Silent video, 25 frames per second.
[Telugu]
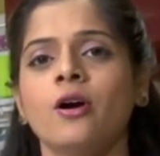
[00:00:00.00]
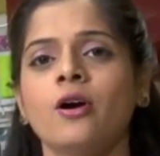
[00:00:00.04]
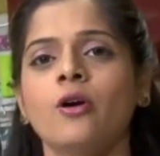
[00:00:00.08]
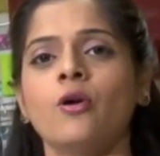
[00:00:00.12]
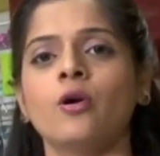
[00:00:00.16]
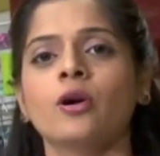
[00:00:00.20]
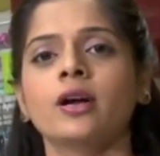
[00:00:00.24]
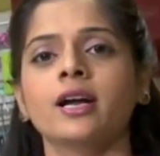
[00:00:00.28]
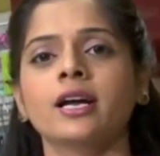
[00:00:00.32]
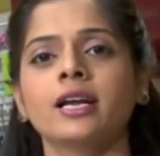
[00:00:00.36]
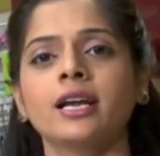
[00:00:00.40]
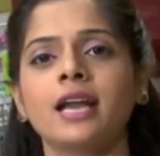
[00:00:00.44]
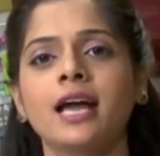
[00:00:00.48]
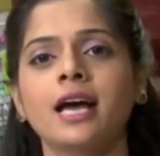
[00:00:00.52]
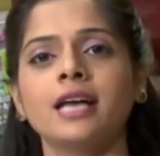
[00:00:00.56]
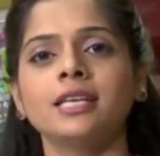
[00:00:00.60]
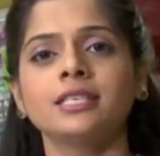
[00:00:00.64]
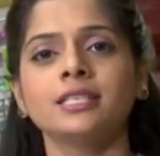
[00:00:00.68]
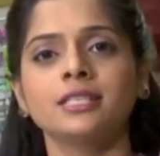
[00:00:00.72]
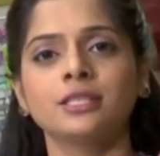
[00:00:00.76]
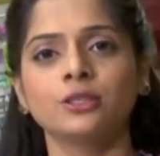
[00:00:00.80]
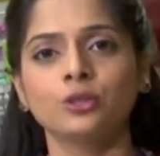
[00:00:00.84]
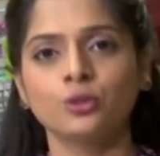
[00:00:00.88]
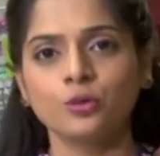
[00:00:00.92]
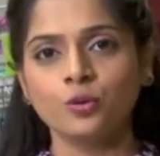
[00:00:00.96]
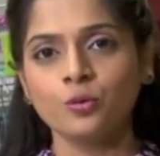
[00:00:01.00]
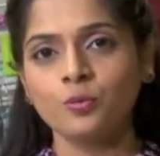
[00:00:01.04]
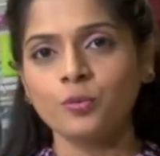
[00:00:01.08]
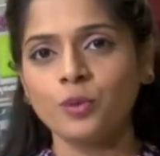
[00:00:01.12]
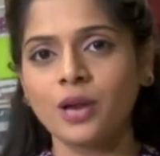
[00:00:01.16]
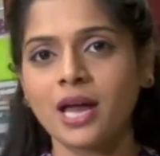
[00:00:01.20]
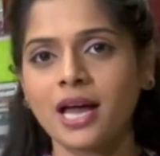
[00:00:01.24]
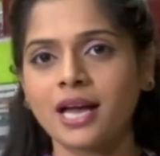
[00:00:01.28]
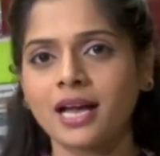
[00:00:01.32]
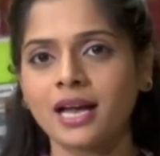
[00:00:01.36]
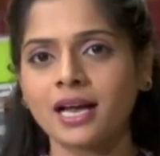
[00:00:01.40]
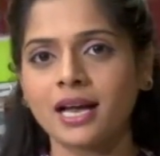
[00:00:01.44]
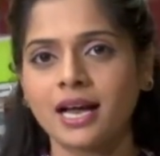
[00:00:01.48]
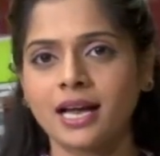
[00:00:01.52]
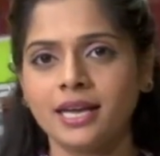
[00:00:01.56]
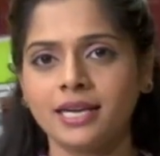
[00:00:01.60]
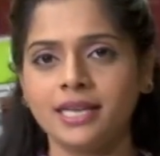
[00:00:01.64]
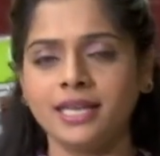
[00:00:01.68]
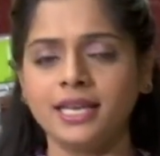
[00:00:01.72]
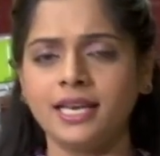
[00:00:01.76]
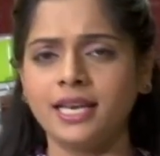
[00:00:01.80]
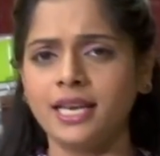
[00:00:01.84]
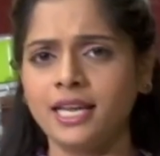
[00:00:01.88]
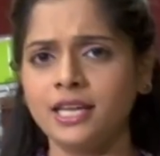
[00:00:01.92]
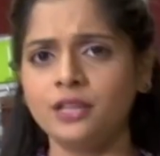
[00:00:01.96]
ఒక గ్లాస్ సూప్ లాగా
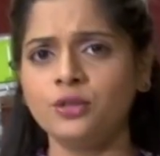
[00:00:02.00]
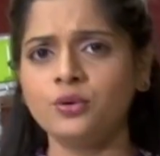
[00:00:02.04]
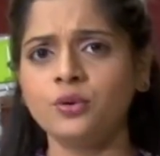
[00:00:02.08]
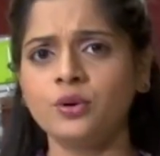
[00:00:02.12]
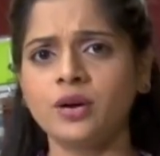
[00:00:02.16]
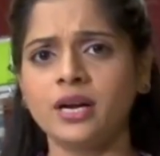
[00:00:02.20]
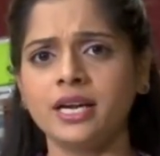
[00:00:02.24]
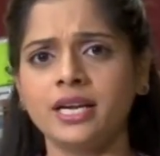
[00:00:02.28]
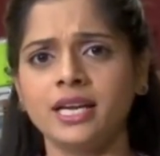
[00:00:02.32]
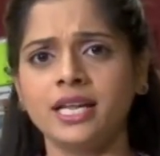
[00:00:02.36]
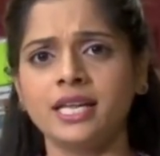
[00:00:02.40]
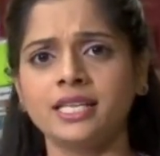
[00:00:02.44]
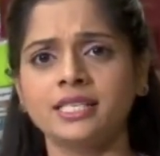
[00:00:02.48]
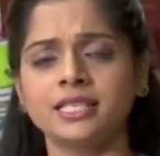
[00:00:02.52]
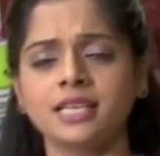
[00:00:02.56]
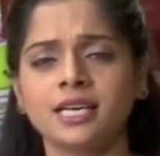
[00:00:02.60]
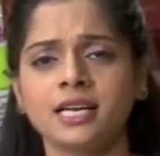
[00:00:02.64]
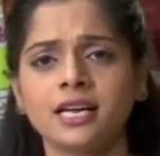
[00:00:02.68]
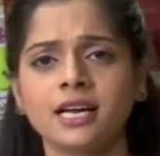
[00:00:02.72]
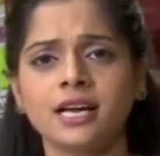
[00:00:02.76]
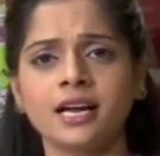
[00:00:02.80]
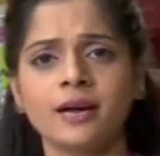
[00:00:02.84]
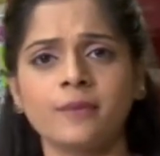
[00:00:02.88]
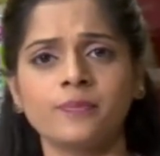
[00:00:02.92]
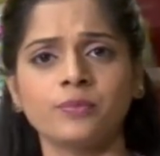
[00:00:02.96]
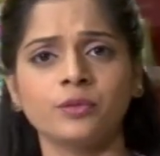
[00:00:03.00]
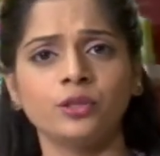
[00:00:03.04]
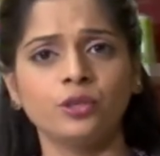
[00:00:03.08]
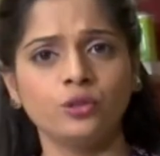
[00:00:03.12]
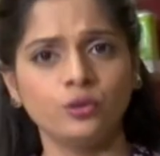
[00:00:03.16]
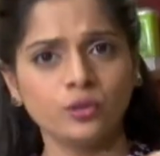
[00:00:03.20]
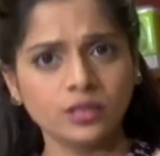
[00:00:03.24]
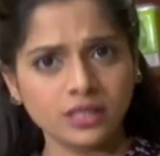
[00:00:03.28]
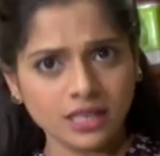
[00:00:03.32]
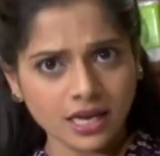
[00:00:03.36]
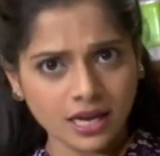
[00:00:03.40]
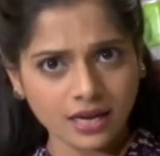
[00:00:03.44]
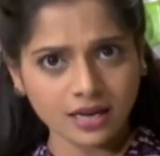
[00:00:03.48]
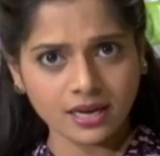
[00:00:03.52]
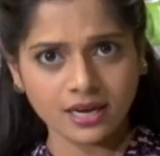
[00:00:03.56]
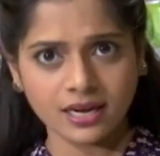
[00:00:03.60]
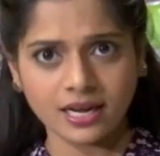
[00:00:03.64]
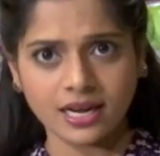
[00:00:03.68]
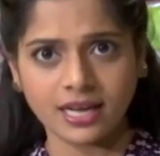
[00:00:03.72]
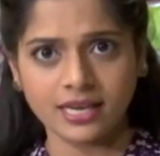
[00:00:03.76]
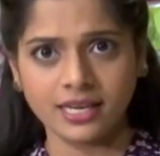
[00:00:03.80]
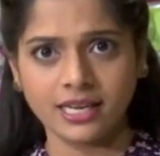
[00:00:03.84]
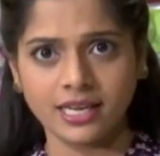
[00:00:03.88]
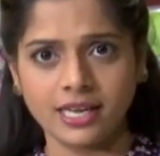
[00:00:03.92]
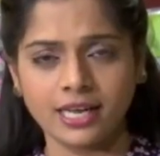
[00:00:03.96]
కానీ లేదు అంటే చక్కగా జ్యూస్ లాగా
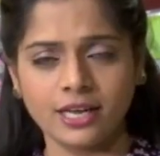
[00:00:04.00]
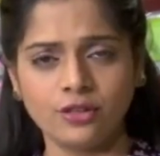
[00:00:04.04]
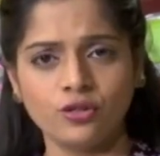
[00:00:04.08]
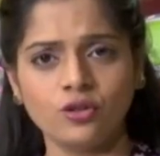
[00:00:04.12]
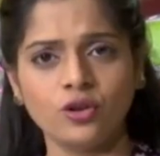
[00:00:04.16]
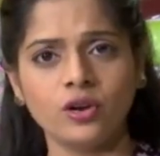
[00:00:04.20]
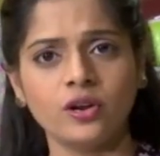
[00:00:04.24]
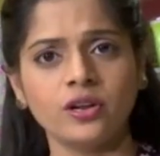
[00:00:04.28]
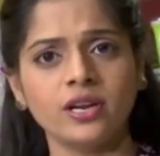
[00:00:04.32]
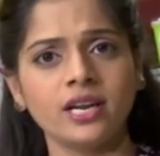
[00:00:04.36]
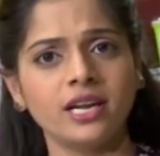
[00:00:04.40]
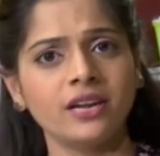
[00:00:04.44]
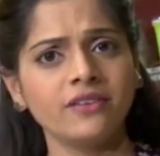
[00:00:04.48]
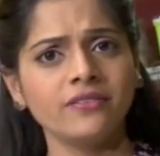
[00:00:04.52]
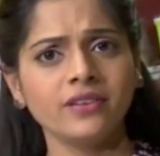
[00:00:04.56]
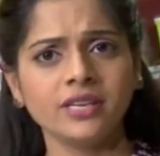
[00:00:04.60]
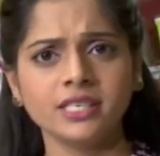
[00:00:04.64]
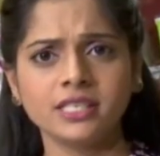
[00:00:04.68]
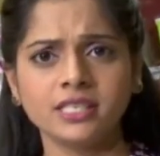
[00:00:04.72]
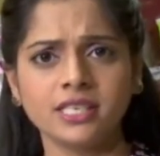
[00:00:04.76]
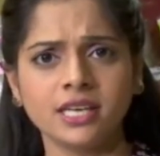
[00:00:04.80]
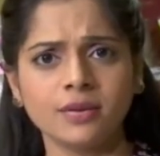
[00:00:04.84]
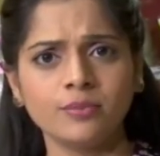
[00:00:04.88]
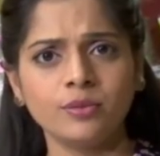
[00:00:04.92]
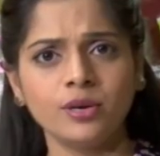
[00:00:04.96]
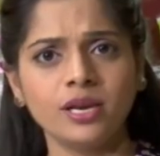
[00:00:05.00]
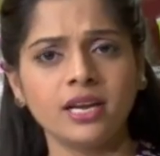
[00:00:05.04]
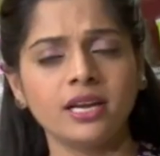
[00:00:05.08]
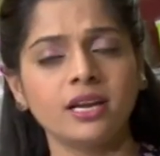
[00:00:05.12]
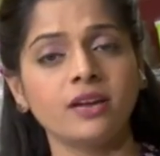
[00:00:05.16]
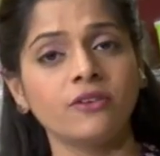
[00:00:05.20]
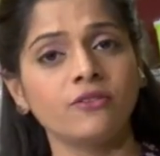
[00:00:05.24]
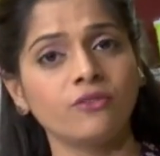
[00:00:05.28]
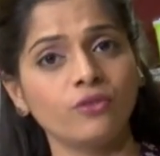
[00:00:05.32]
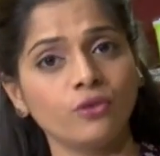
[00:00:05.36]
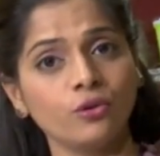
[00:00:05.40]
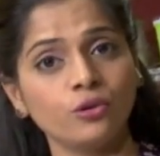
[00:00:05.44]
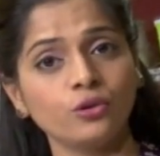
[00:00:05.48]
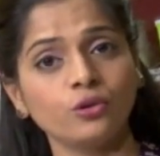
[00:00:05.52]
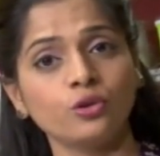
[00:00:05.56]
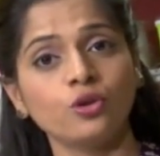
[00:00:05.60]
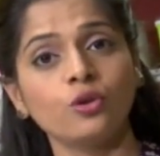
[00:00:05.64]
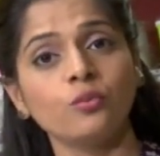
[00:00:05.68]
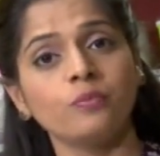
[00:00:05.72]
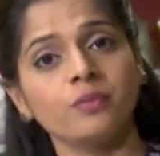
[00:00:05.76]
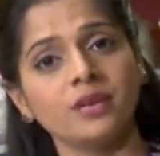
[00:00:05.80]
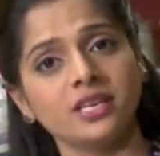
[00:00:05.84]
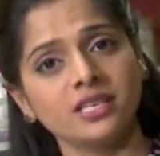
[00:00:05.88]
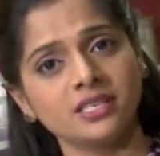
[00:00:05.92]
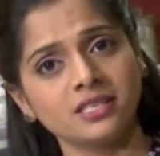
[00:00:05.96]
కానీ ఎందులోనైనా వెజిటేబుల్ అన్న ఫ్రూట్స్తో
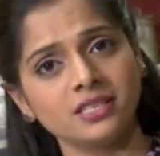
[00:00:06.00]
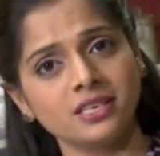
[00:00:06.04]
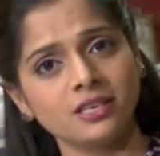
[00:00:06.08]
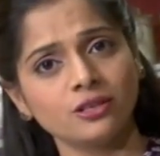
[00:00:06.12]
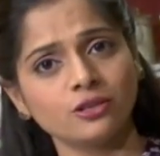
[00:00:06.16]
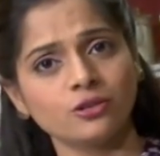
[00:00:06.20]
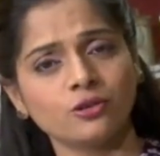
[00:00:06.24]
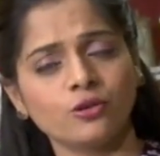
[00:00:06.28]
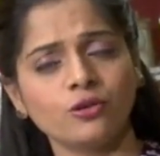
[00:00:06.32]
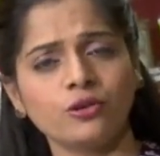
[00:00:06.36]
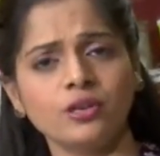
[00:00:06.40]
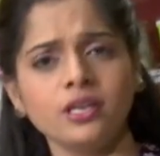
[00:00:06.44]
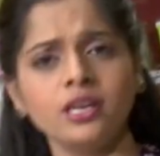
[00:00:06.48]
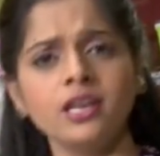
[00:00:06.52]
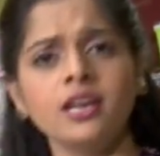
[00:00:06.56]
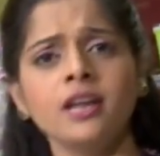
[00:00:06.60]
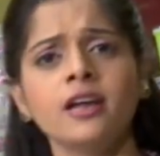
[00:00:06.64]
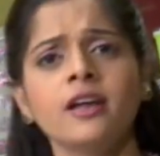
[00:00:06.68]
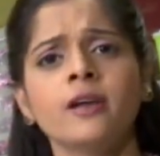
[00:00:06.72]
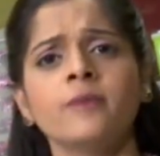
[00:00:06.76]
మిక్స్ చేసుకొని